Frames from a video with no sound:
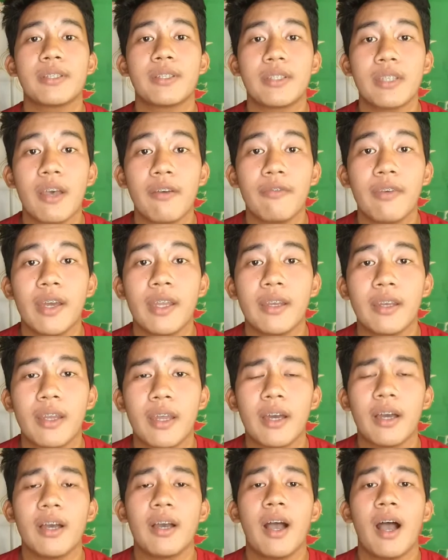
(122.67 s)

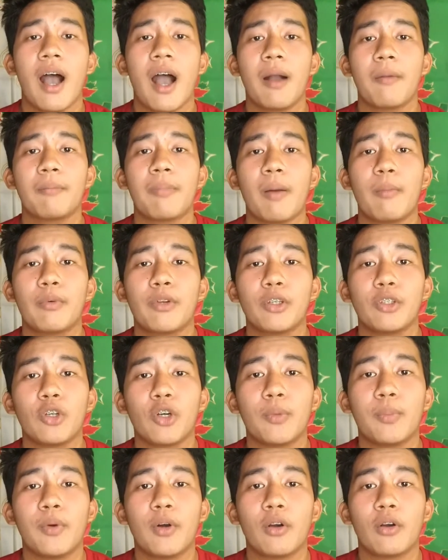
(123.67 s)
7 ang paborito
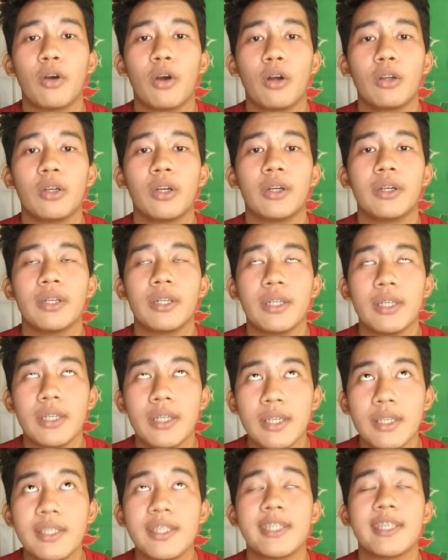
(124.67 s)
ko pong color
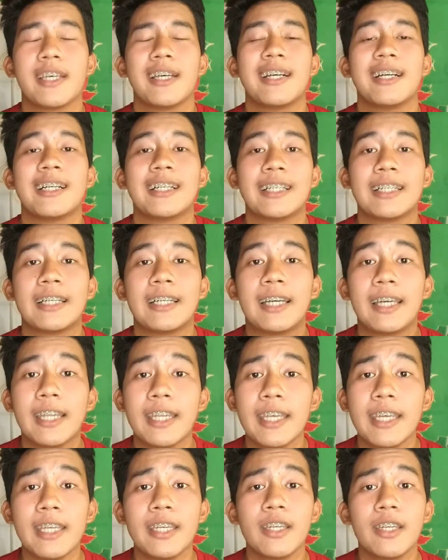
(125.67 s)
is
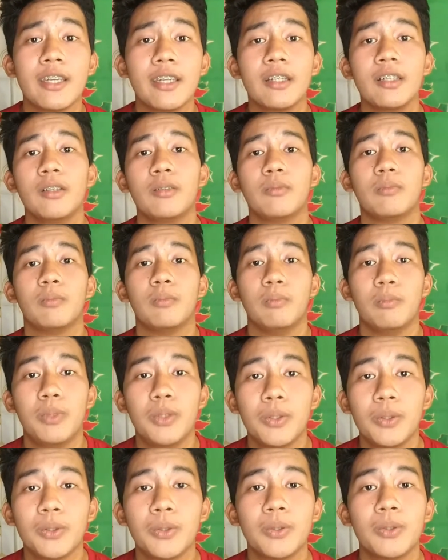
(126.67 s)
green,
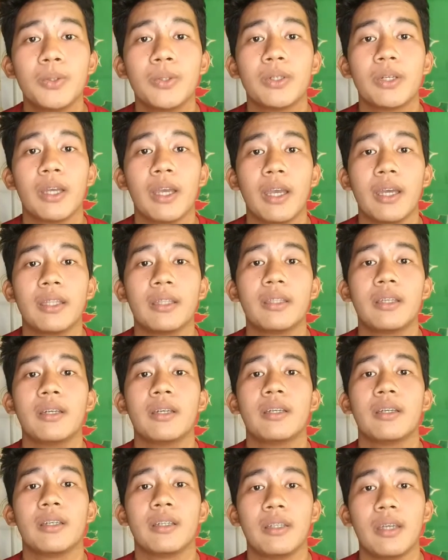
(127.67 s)
blue, and
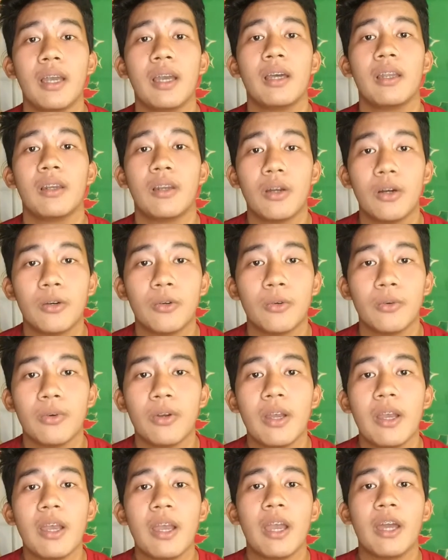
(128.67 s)
yellow.
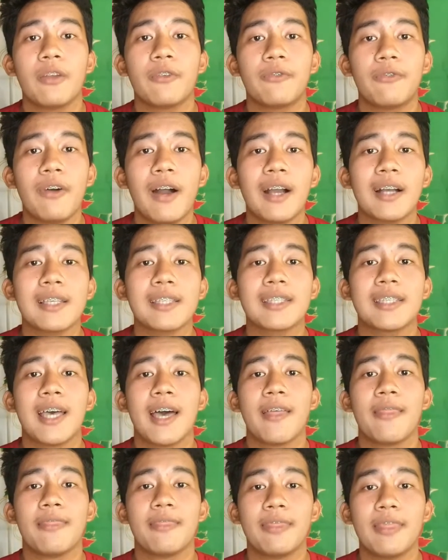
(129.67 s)
And facts
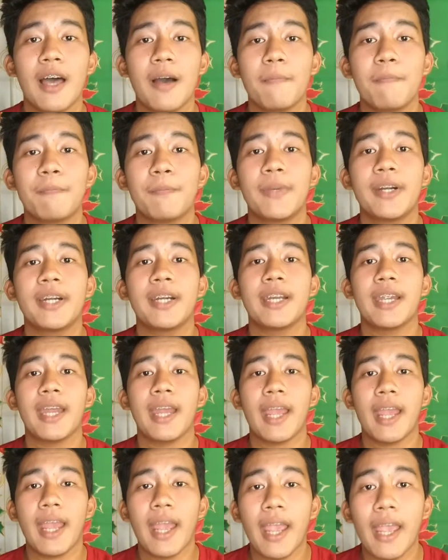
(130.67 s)
number
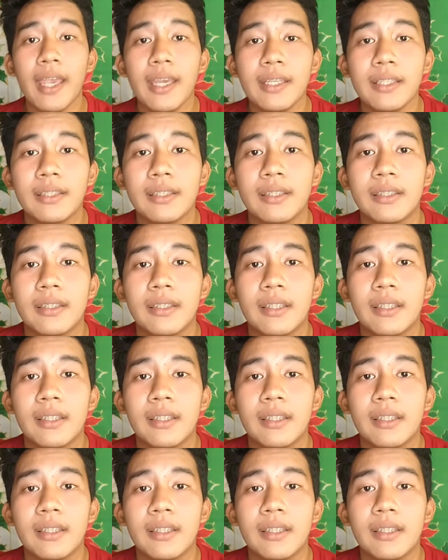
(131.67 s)
8